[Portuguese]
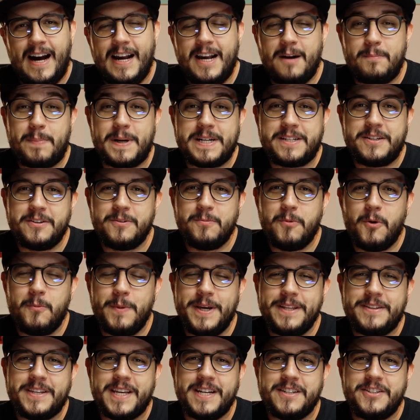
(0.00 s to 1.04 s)
Aí a partir do
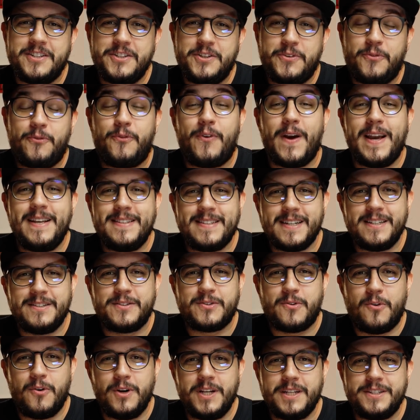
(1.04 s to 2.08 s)
momento que a gente fez a
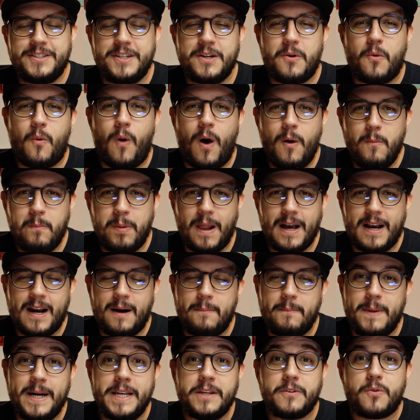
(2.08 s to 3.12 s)
escolha de qual
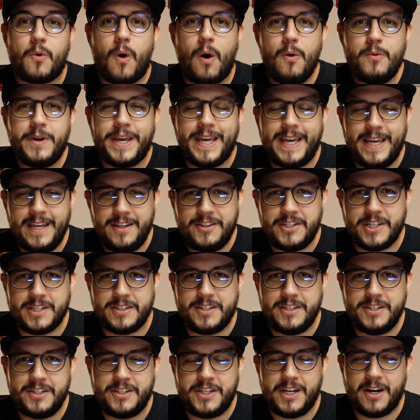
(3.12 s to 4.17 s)
placa mãe, qual kit a
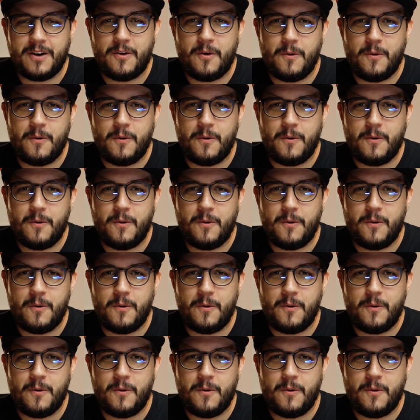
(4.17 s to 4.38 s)
gente ia